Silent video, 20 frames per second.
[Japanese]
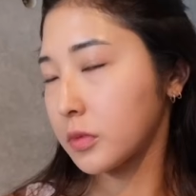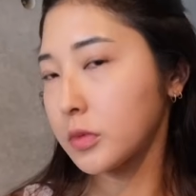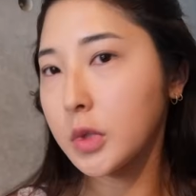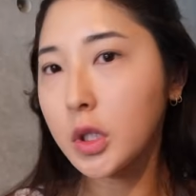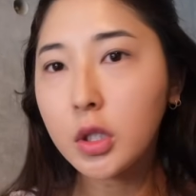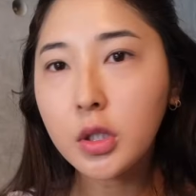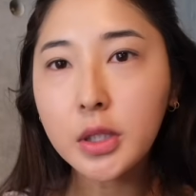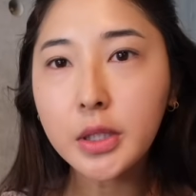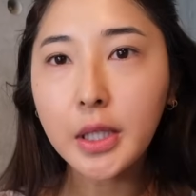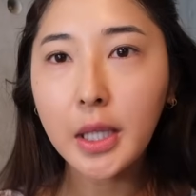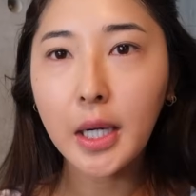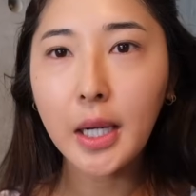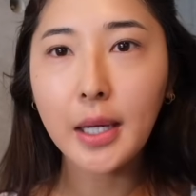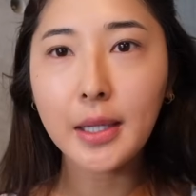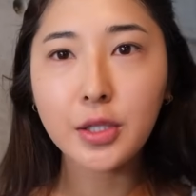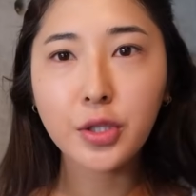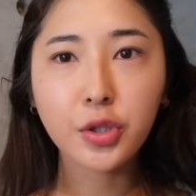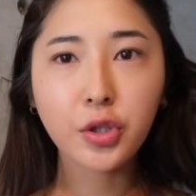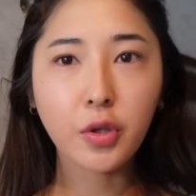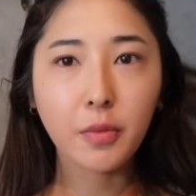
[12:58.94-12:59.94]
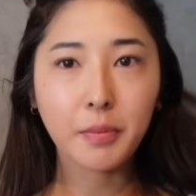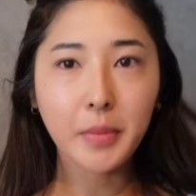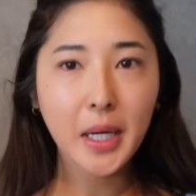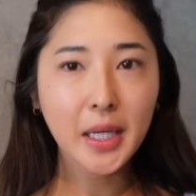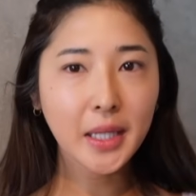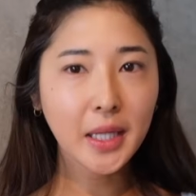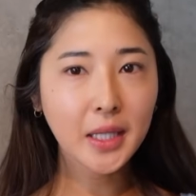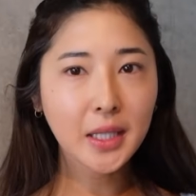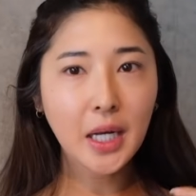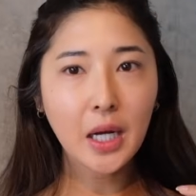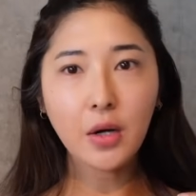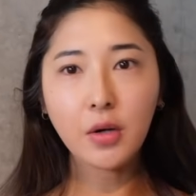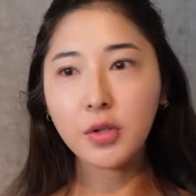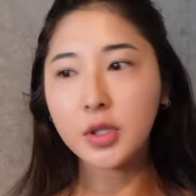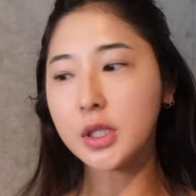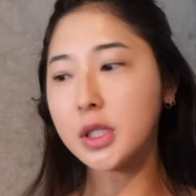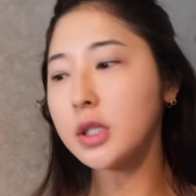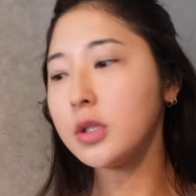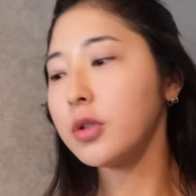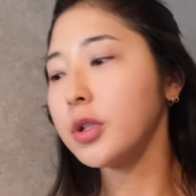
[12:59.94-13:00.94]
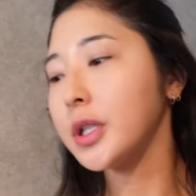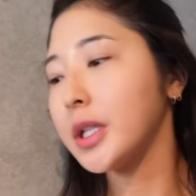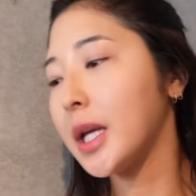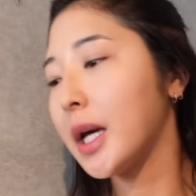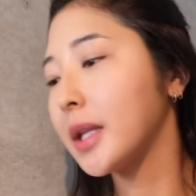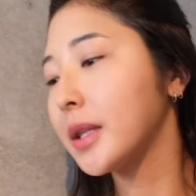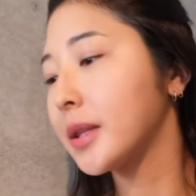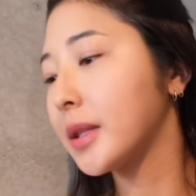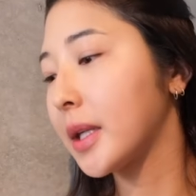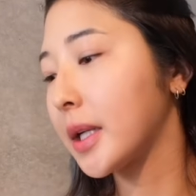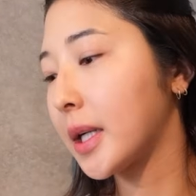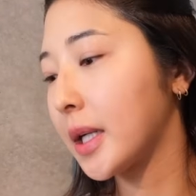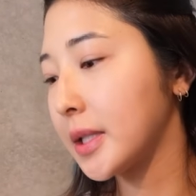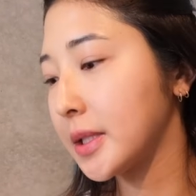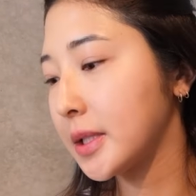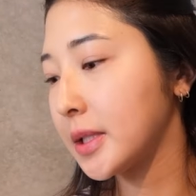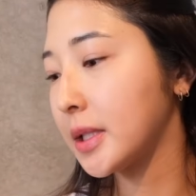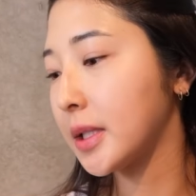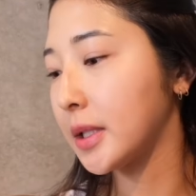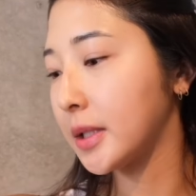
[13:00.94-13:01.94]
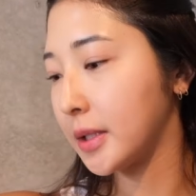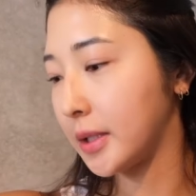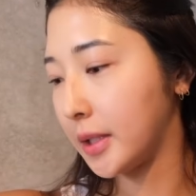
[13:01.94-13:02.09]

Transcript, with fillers: そしたらちょっとまだ顔白いなって感じなん